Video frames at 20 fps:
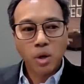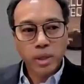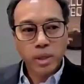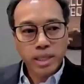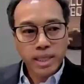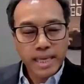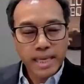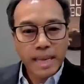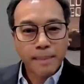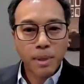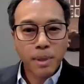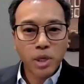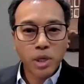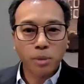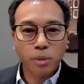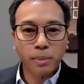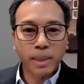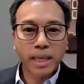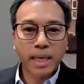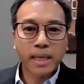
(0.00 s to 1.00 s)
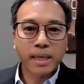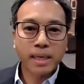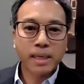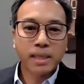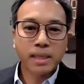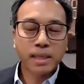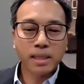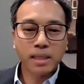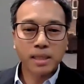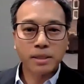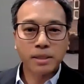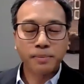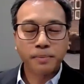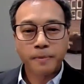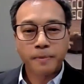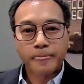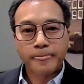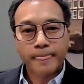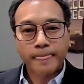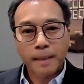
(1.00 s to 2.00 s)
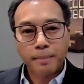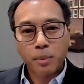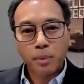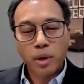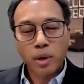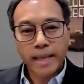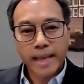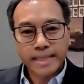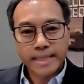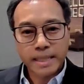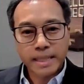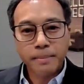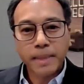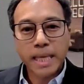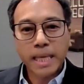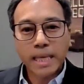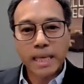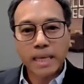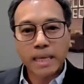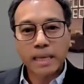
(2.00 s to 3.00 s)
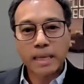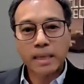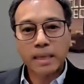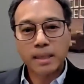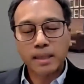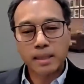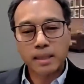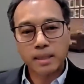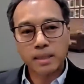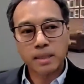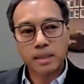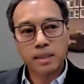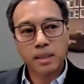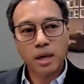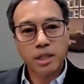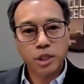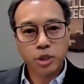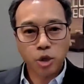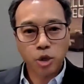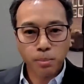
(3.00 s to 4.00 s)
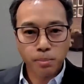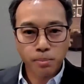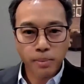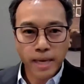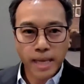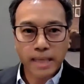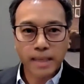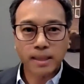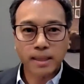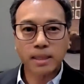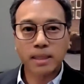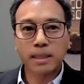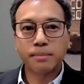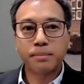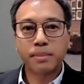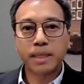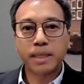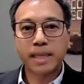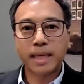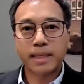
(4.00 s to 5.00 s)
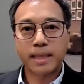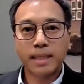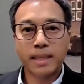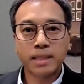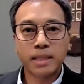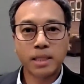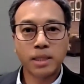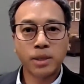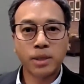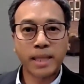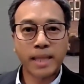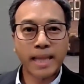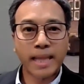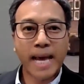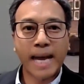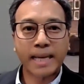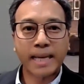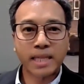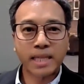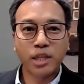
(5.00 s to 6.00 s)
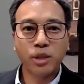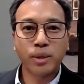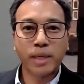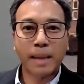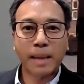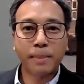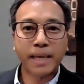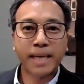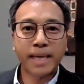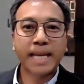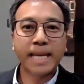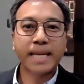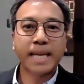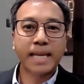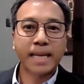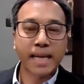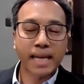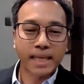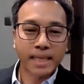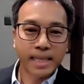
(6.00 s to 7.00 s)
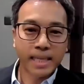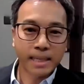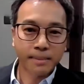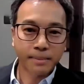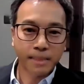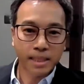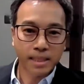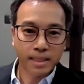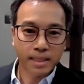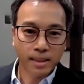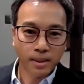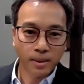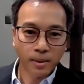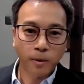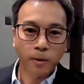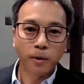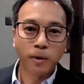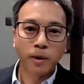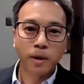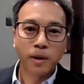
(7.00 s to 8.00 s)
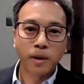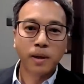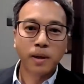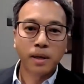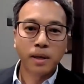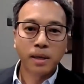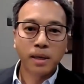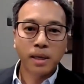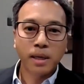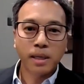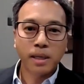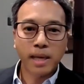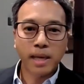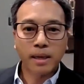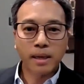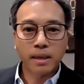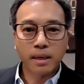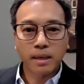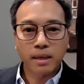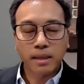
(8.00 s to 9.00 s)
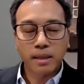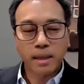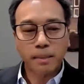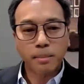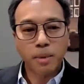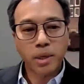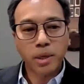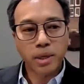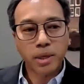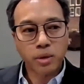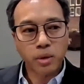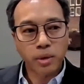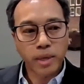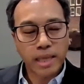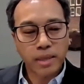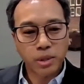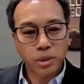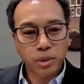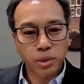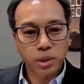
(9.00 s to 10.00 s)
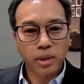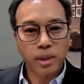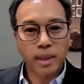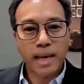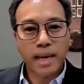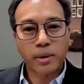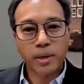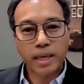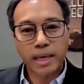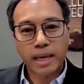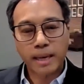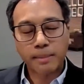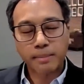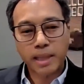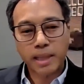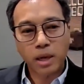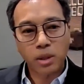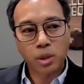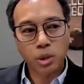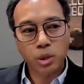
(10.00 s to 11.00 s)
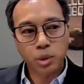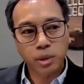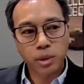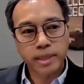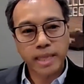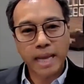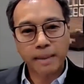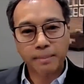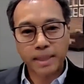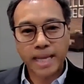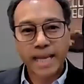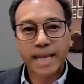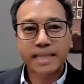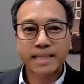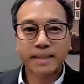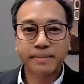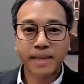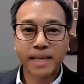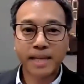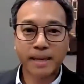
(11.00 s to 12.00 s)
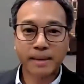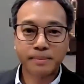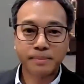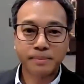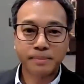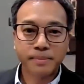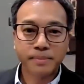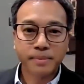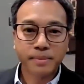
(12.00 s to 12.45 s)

คนที่ได้ประโยชน์เหมือนกันก็คือพวก เอส เอ็ม อี หรือ large corporate หรือบริษัทที่ listed ในตลาดที่อยู่ในประเทศนั้นๆที่กำลังจะโตอย่างอย่างโมเดลของการลงทุนของเรานะครับเราลงทุนต่างประเทศใช่ไหมครับ